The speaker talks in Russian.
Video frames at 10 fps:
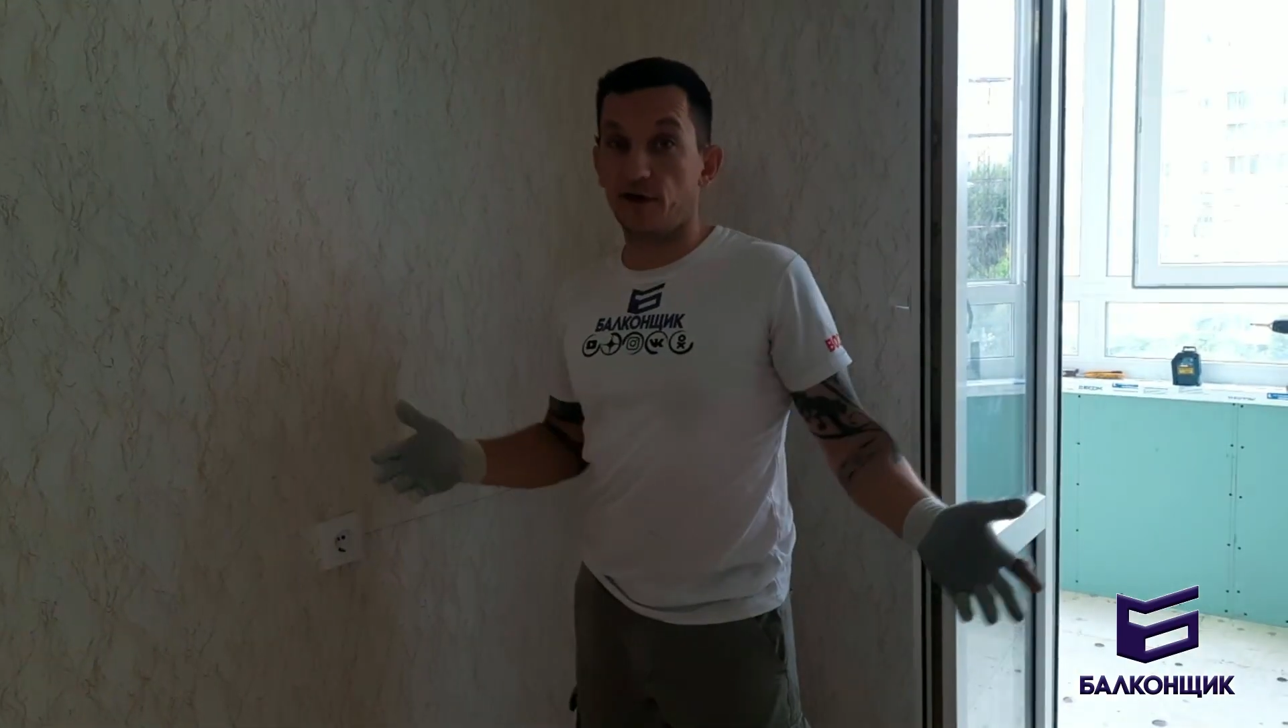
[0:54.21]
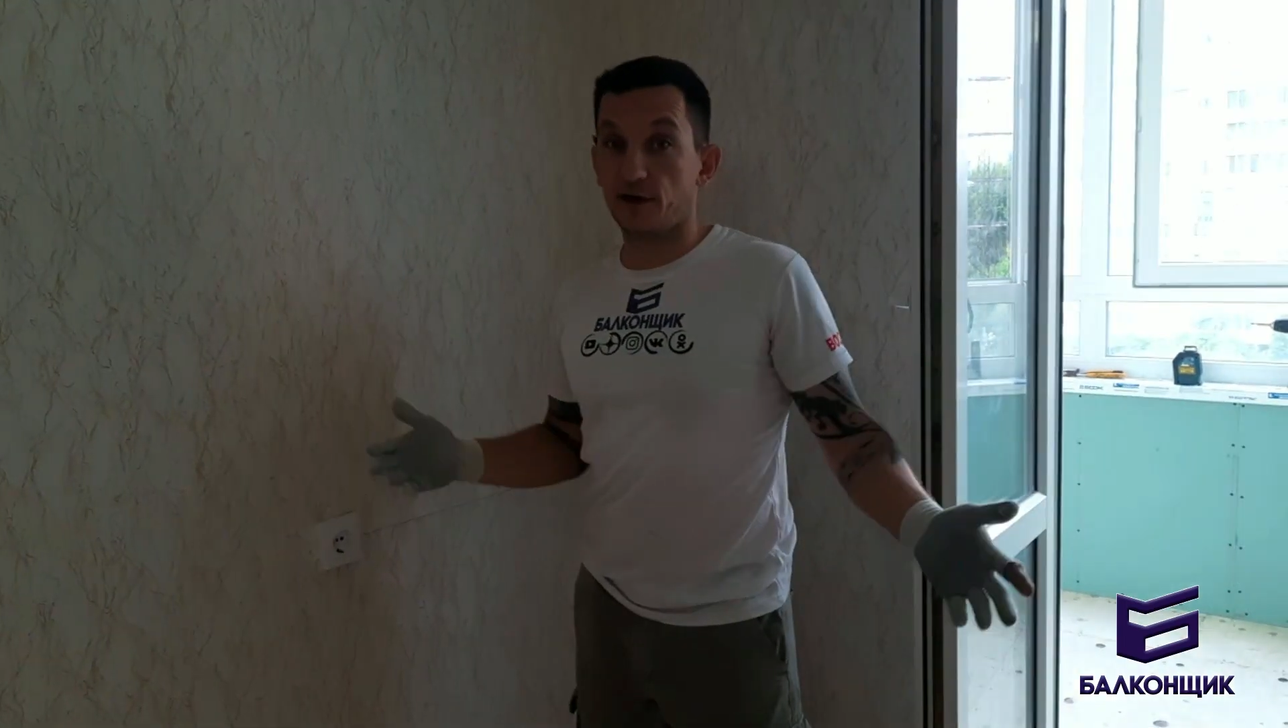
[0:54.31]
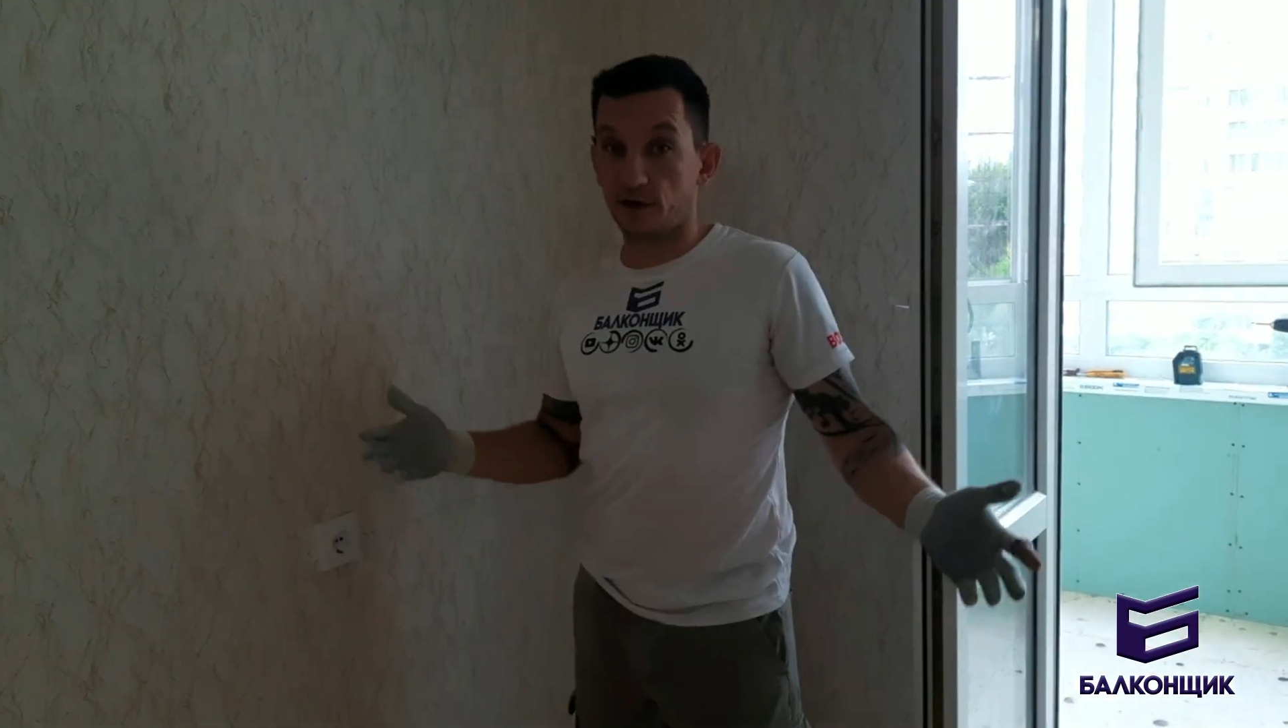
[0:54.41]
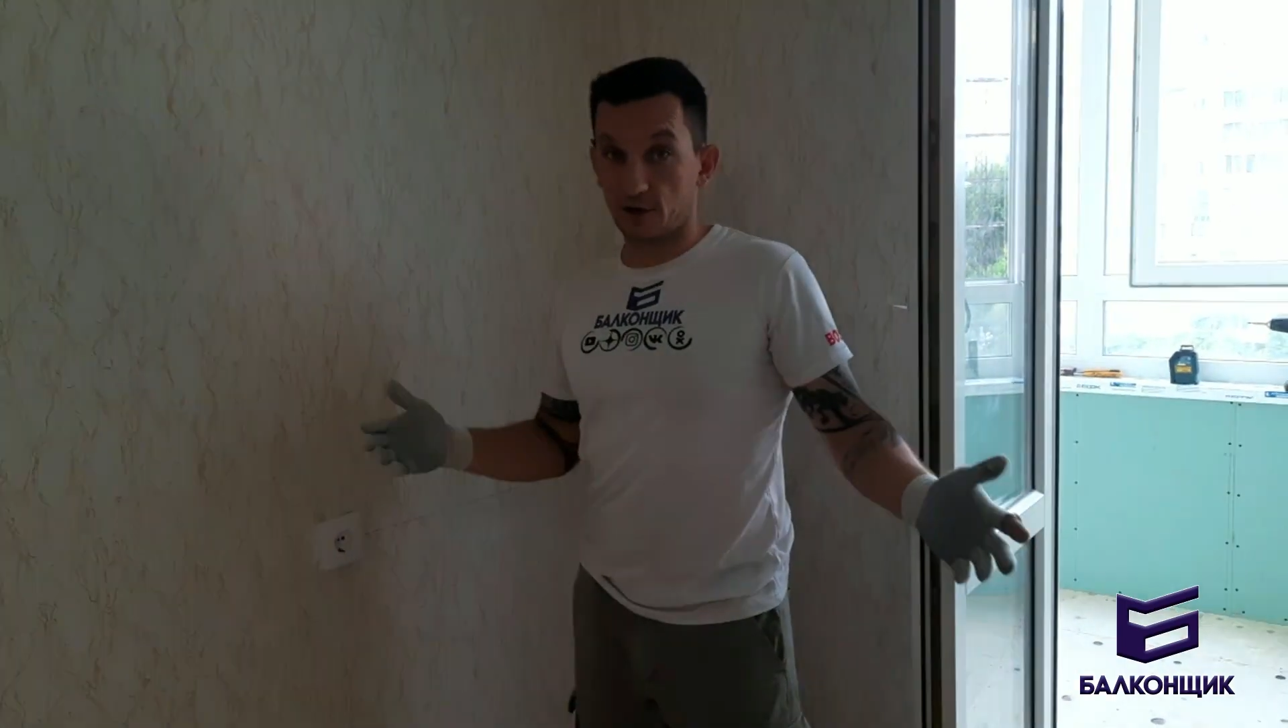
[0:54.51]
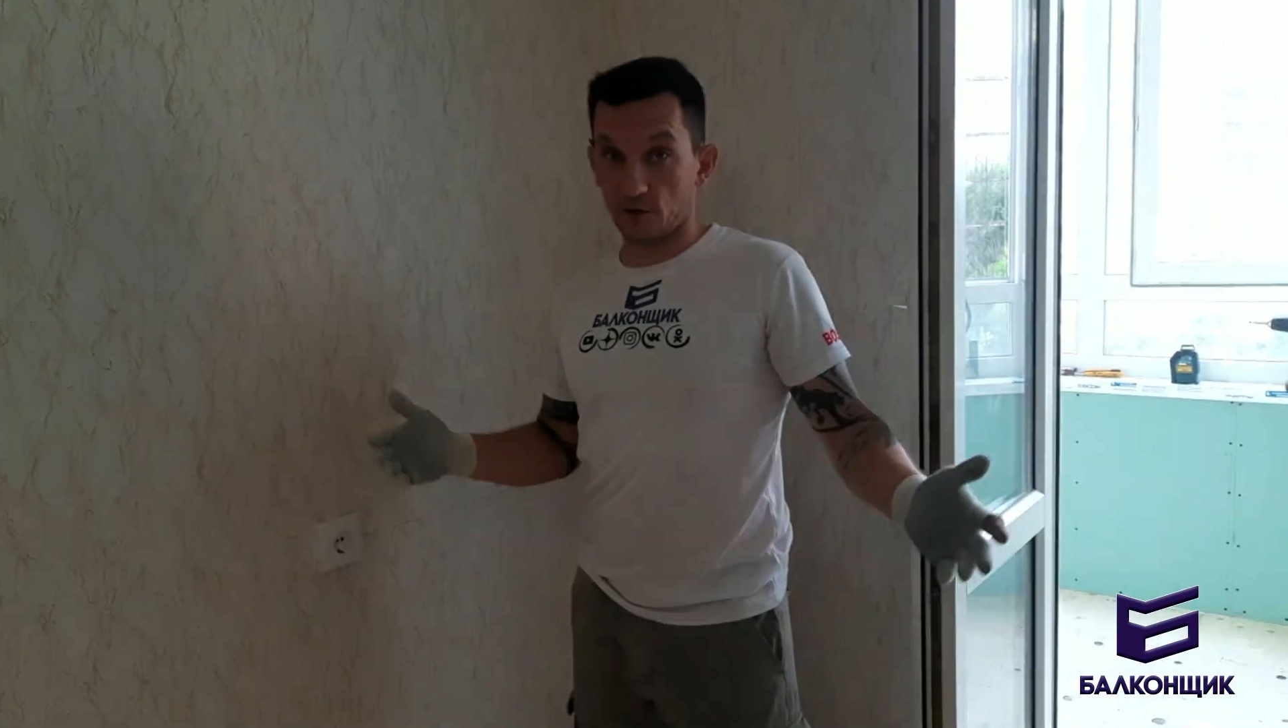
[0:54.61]

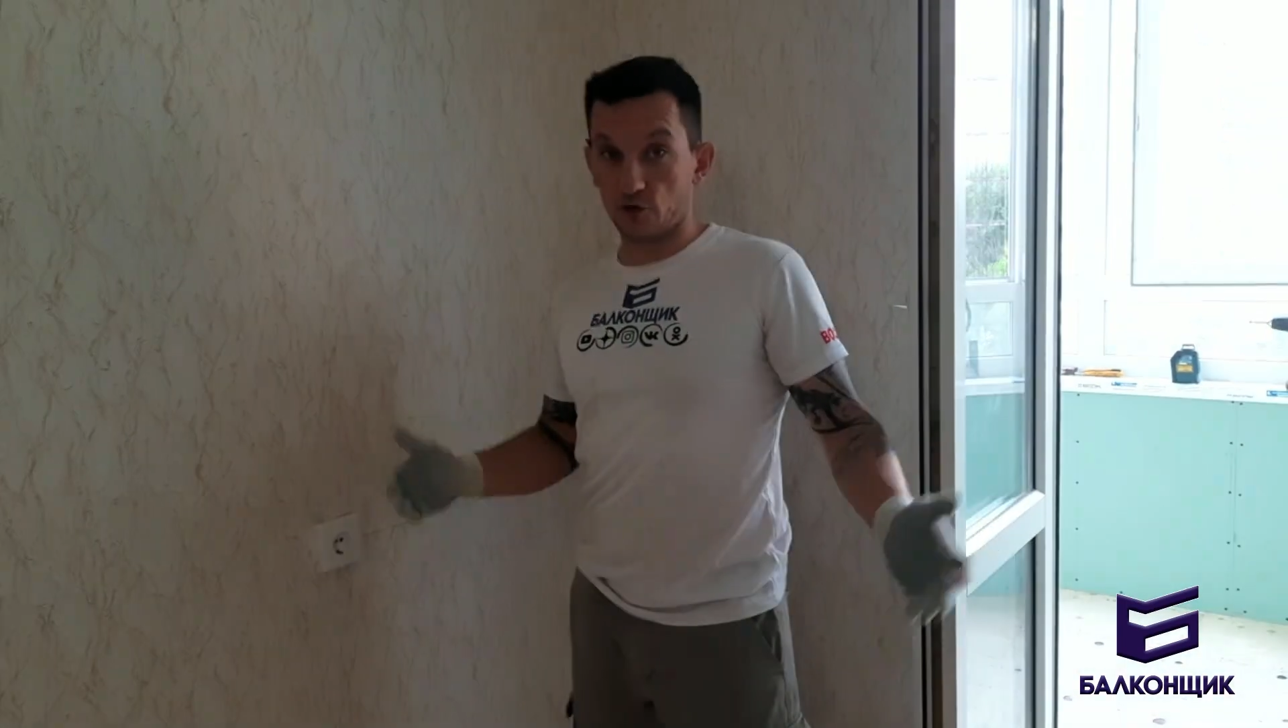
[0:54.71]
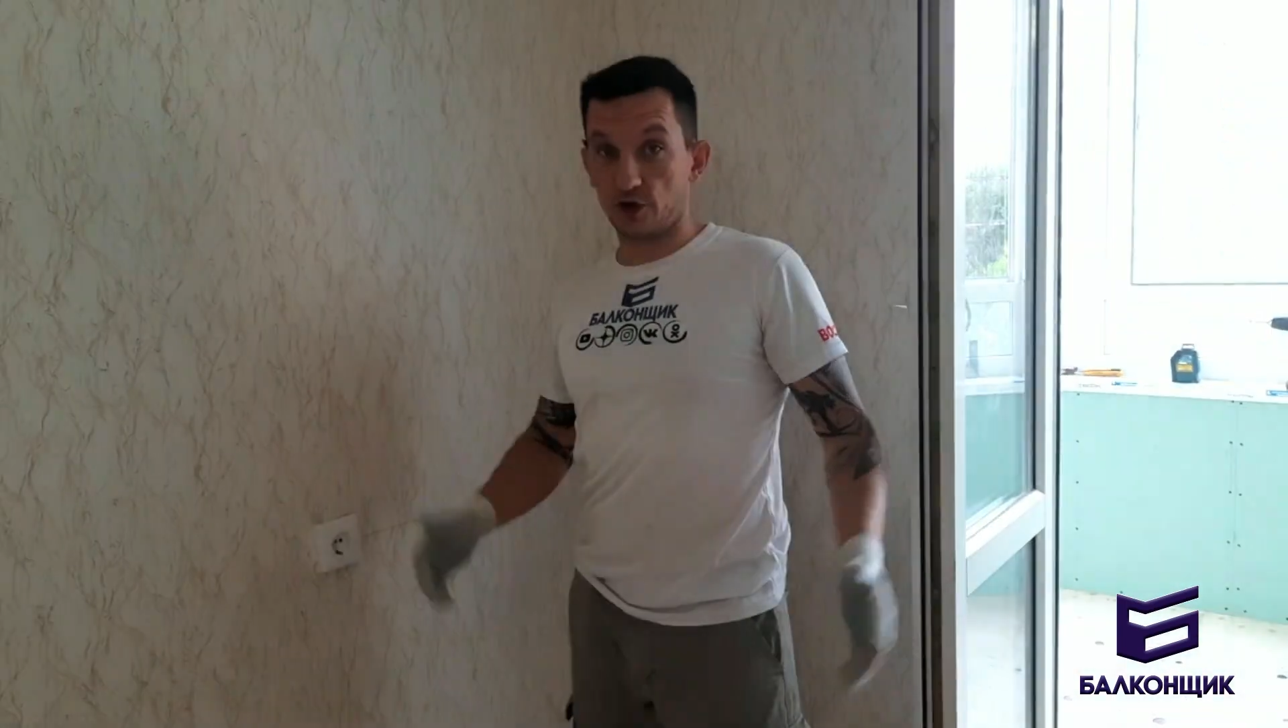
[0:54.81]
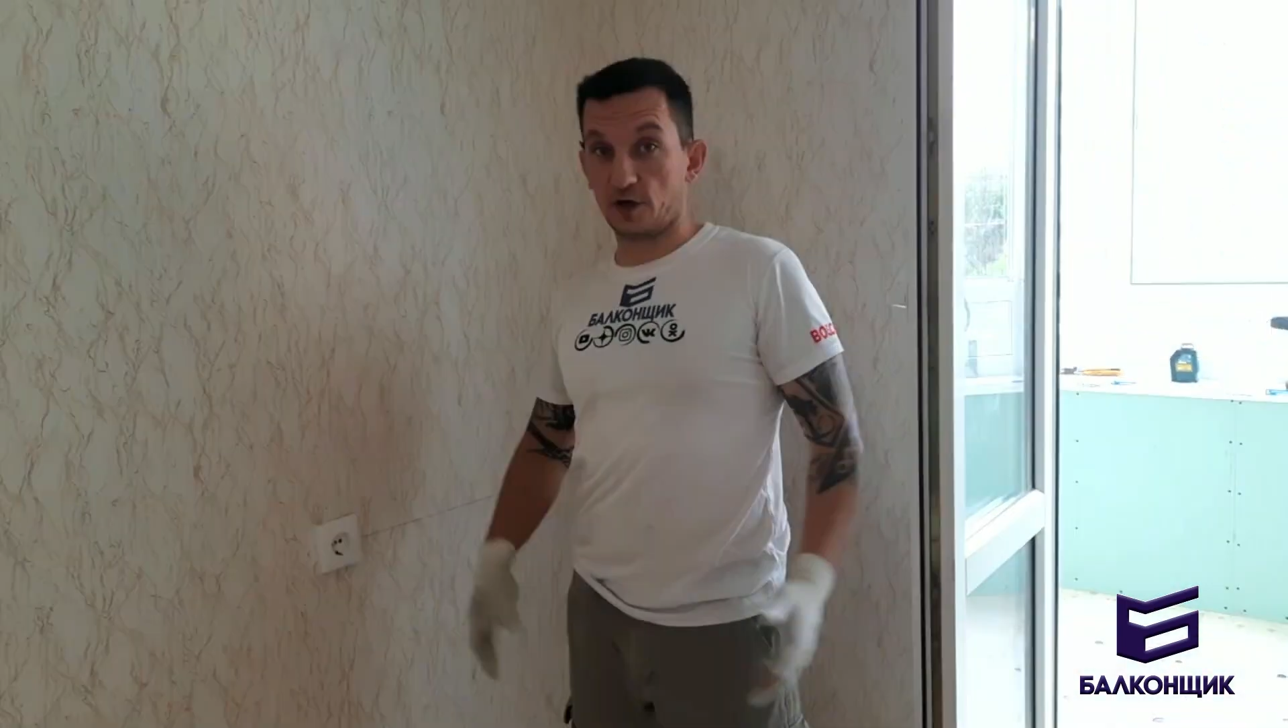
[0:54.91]
редких случаях